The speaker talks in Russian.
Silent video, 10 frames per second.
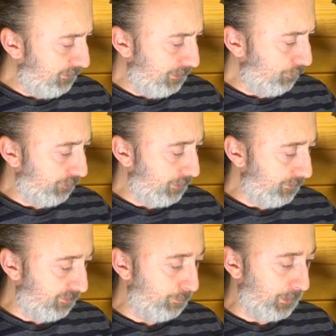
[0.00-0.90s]

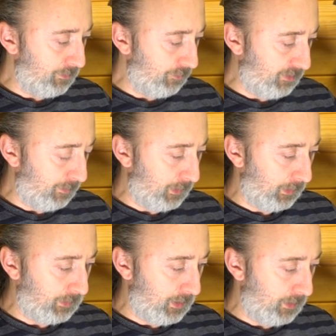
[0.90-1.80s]
девушка симпатичная,
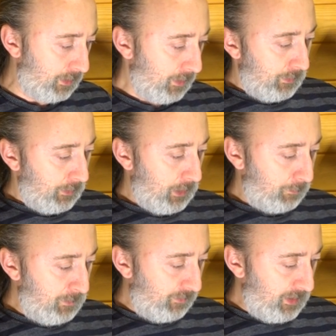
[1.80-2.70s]
молодая.
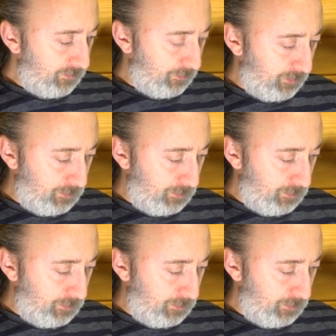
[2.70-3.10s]
Как мне в язвах